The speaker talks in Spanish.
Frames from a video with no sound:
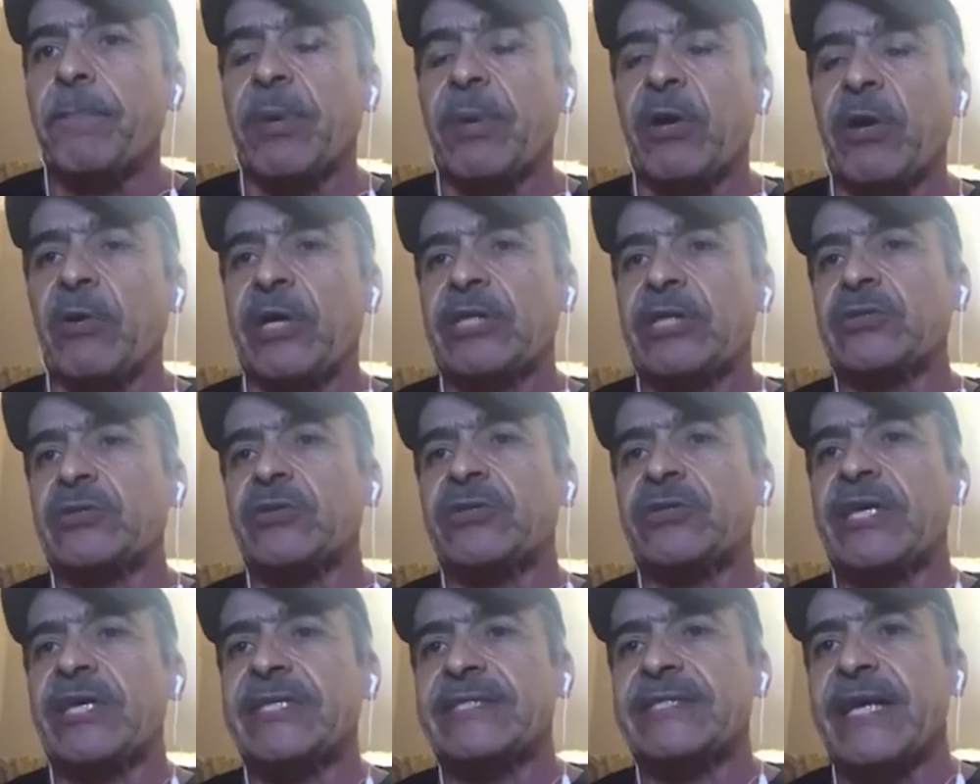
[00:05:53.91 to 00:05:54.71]
pero en
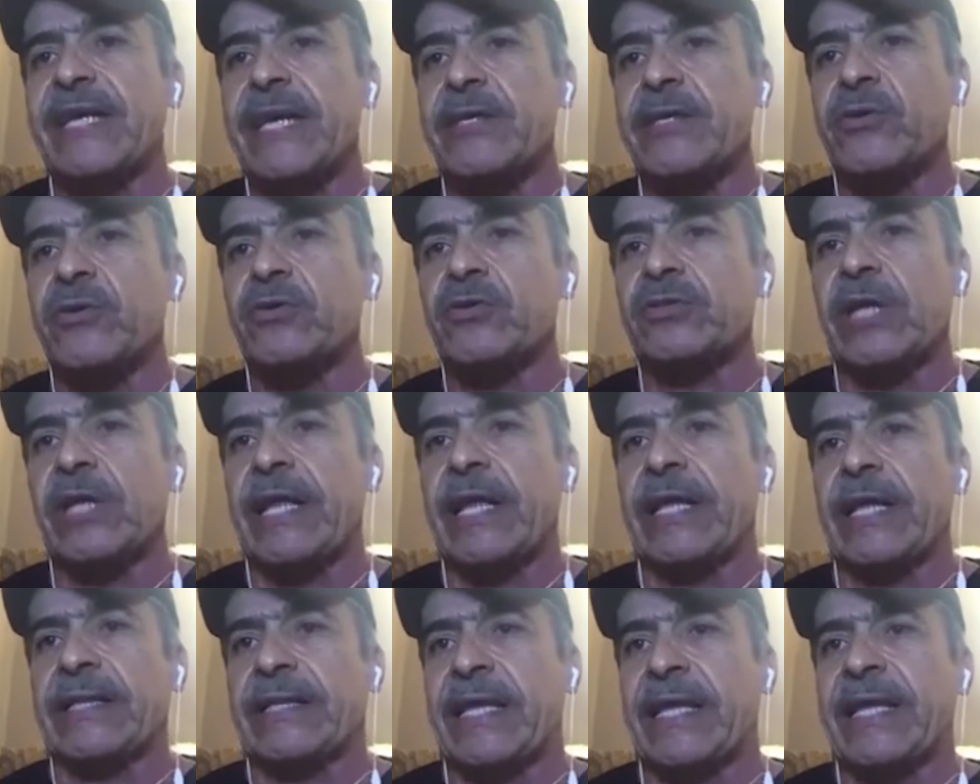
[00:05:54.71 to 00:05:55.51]
esos 10 años
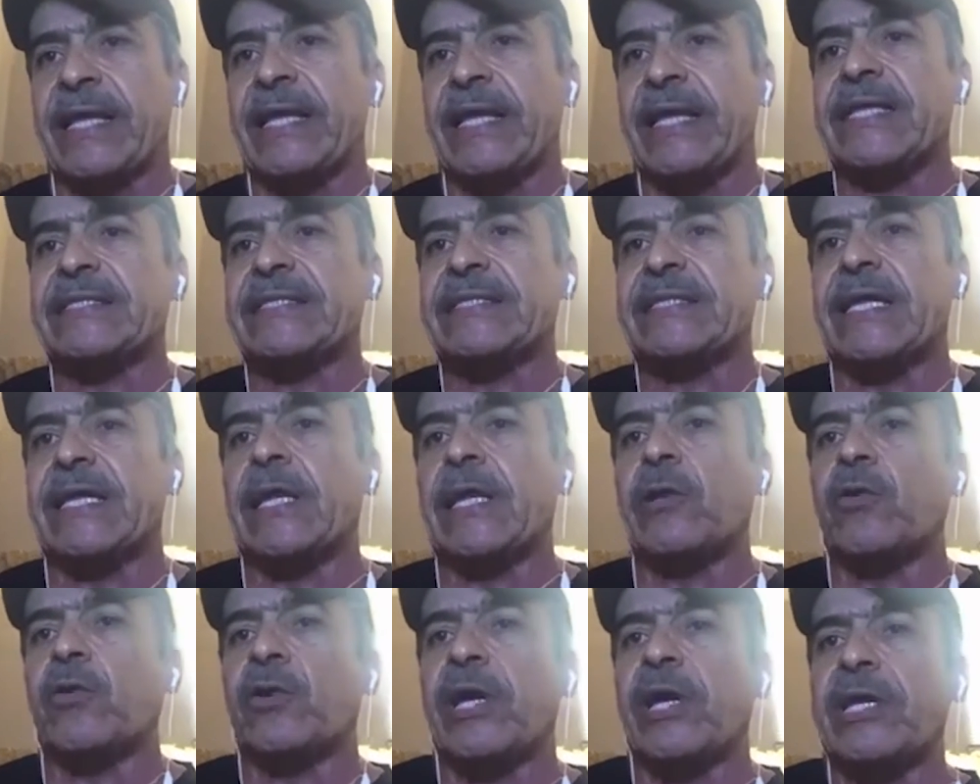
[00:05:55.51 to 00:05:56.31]
tiene que
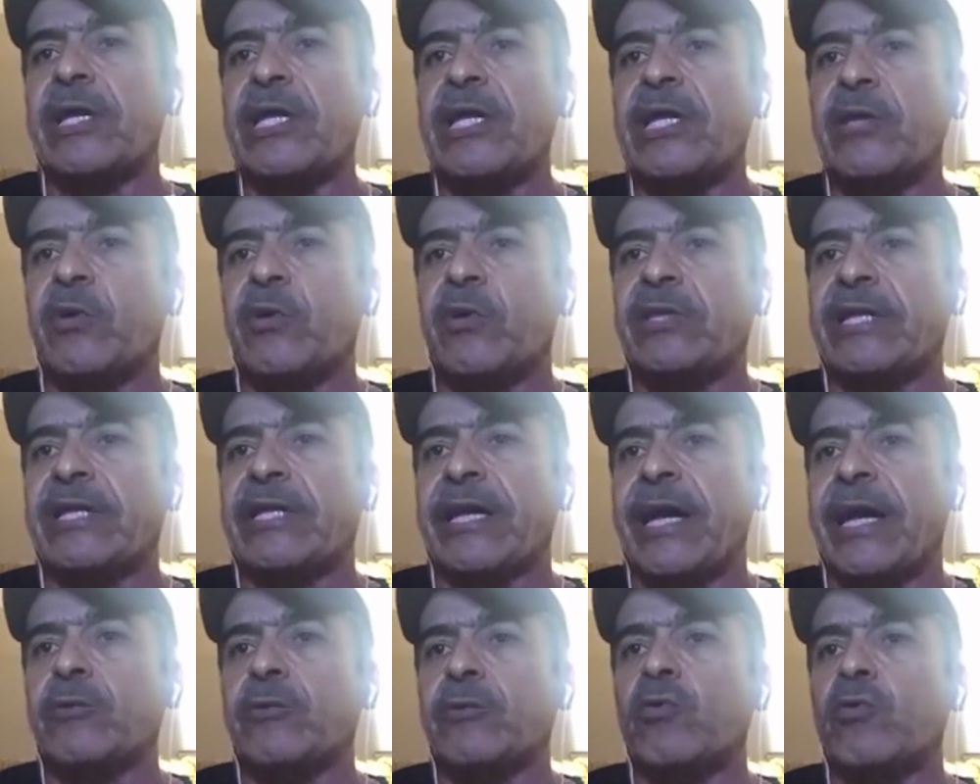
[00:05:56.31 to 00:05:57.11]
estar el organismo
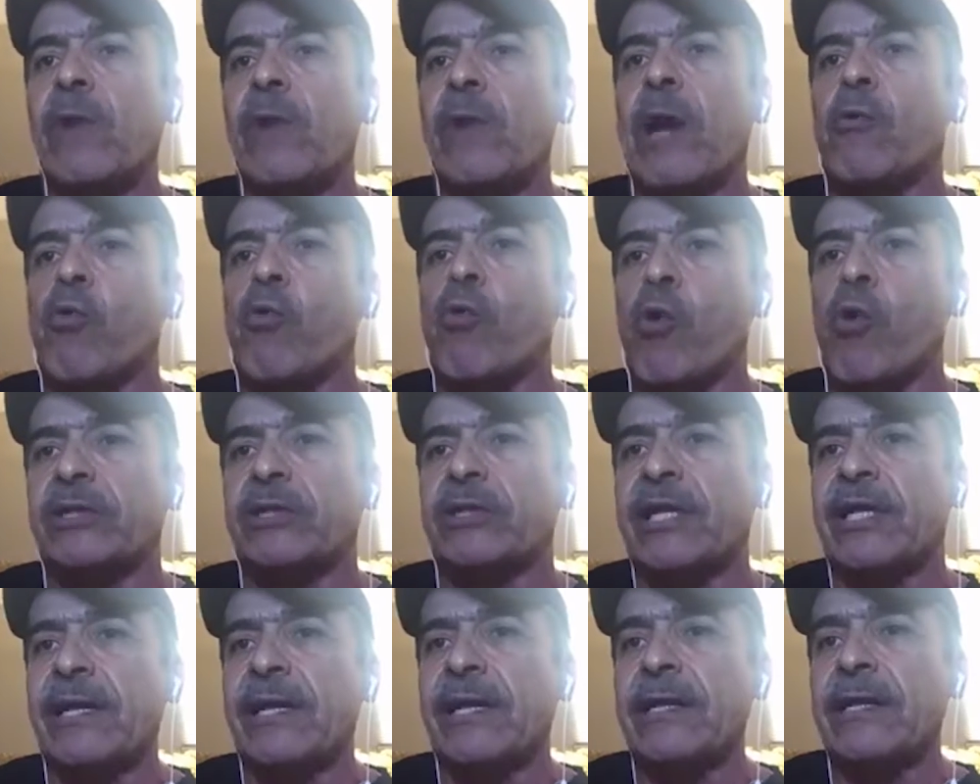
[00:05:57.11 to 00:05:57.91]
entregando una
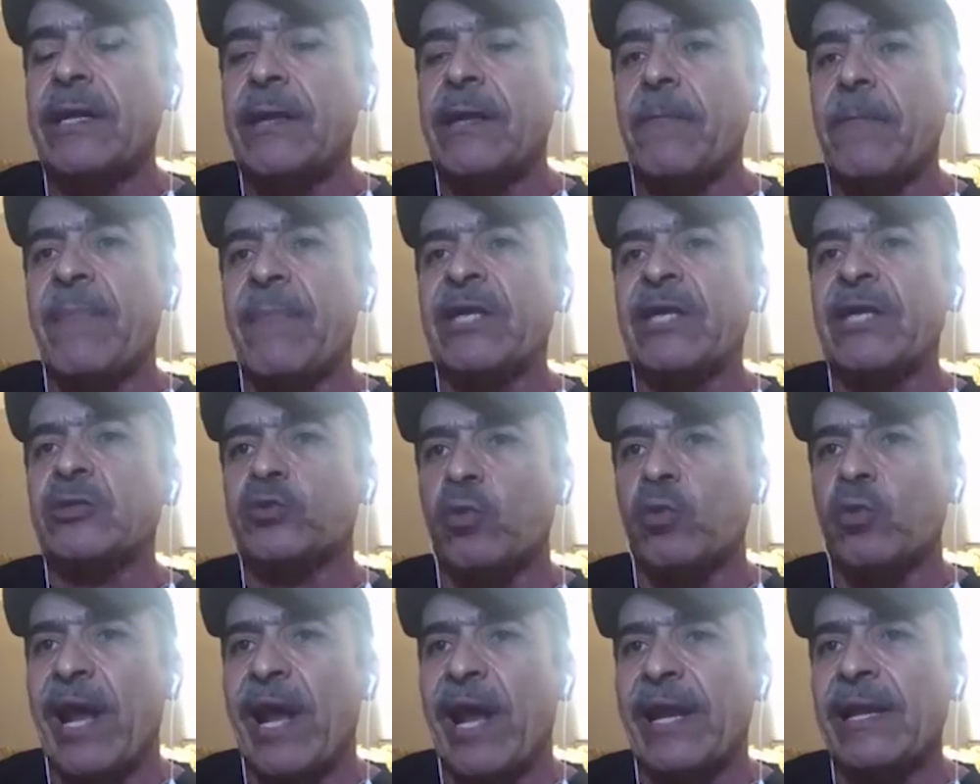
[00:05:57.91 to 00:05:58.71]
cuota
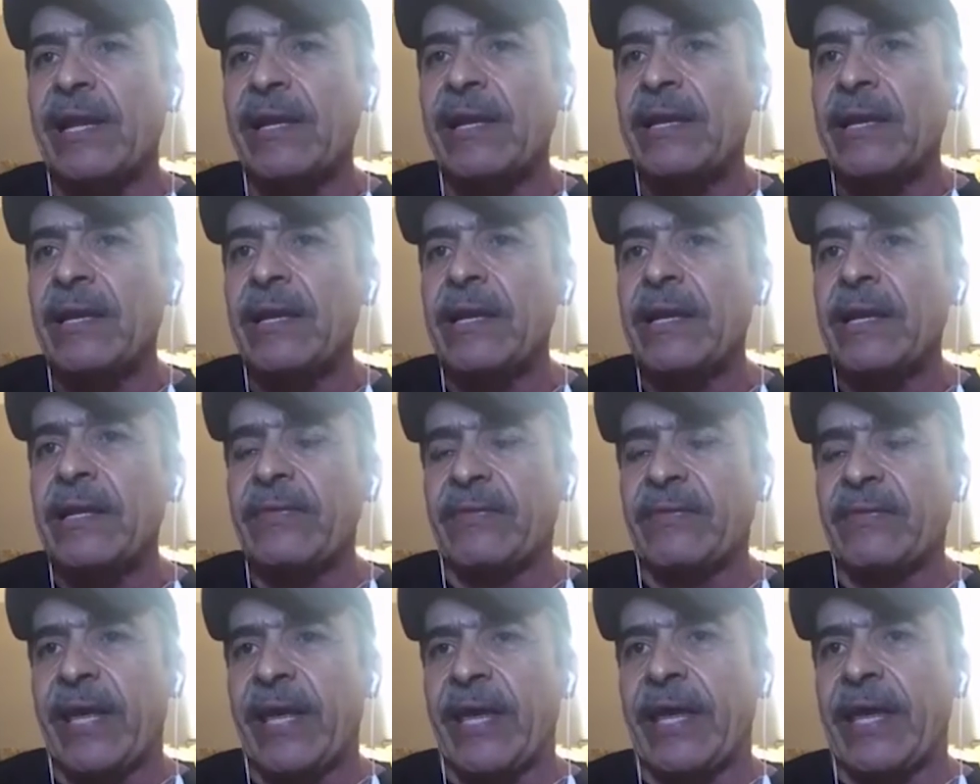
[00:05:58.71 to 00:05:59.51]
mensual
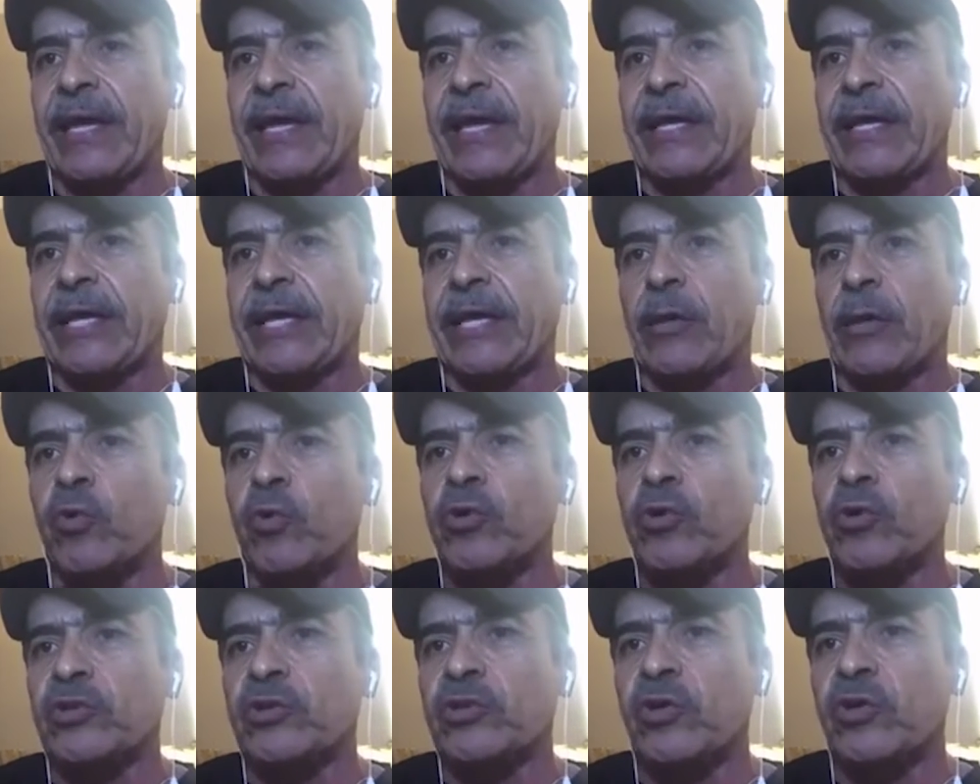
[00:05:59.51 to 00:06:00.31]
de
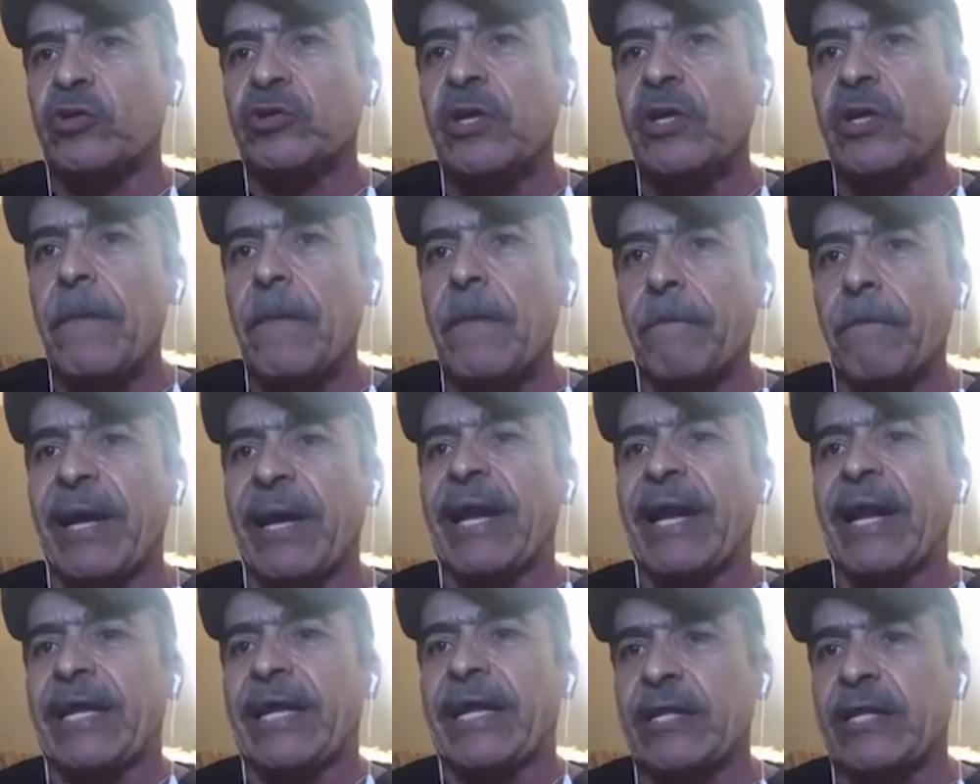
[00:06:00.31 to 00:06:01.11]
recursos
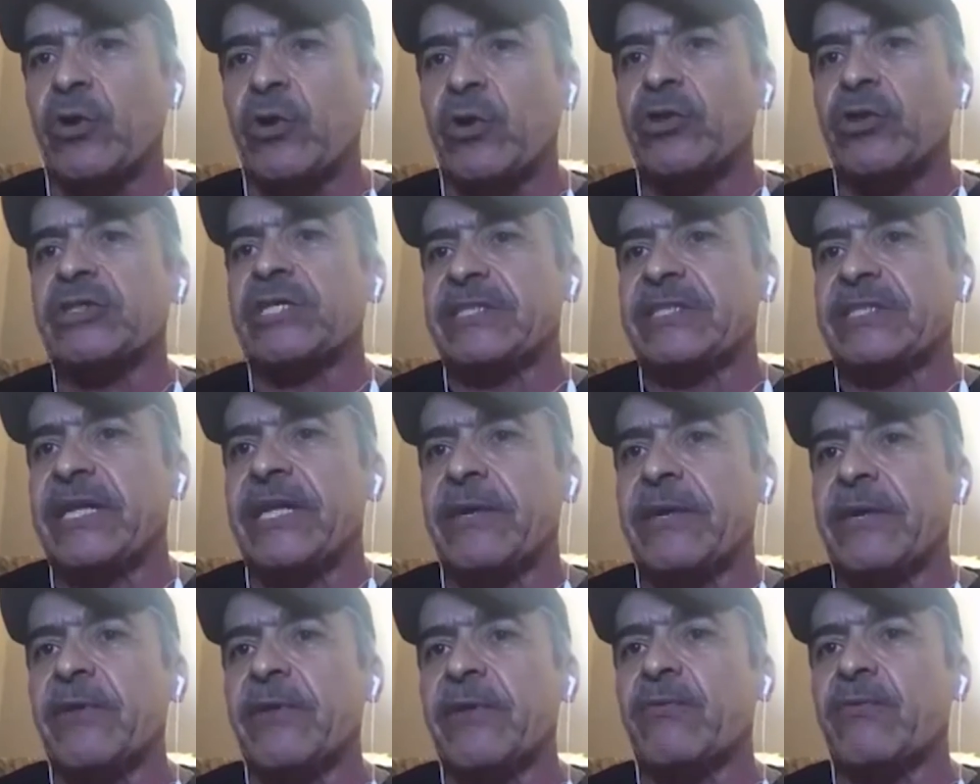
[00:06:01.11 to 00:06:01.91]
para que todo se
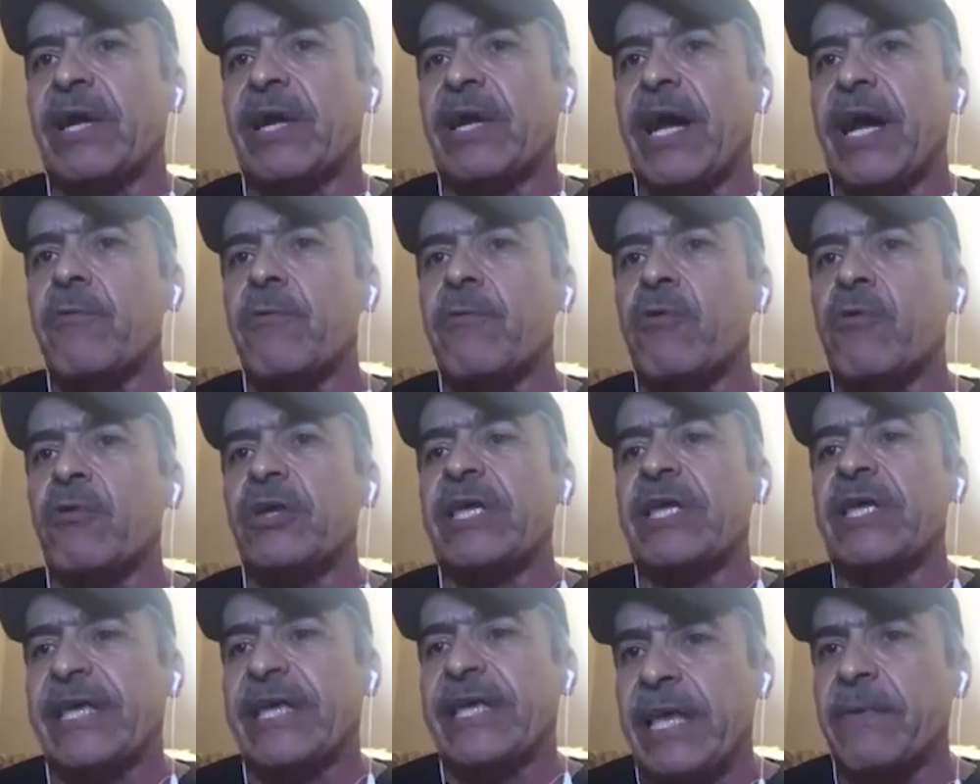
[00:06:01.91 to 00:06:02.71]
esté llevando a cabo.
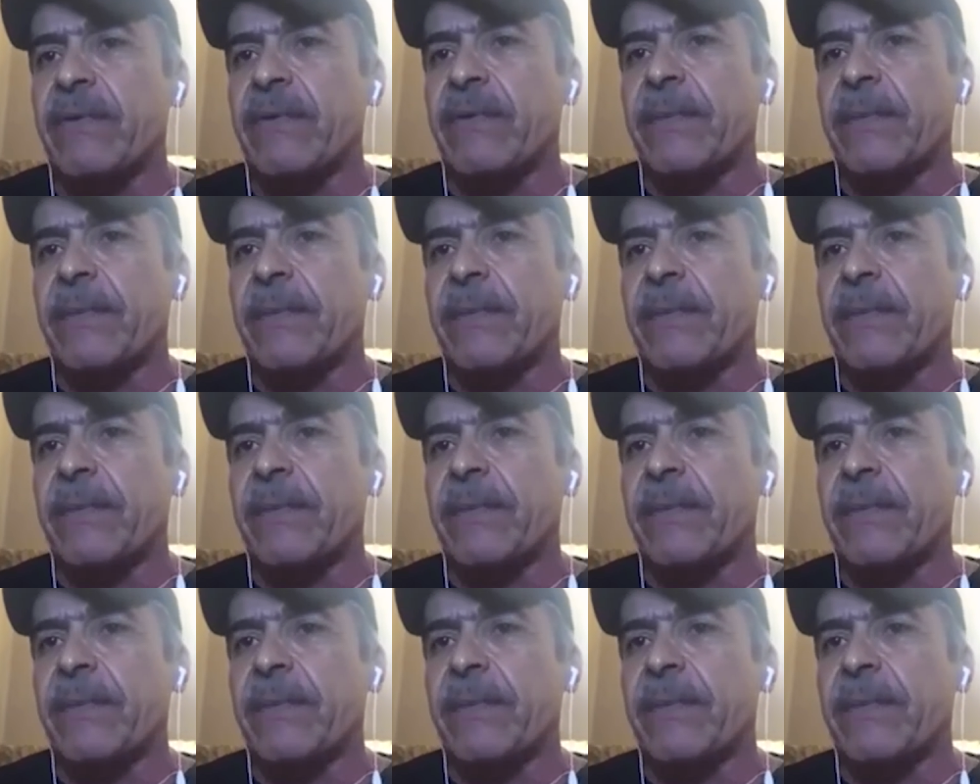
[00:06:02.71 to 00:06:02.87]
¿Y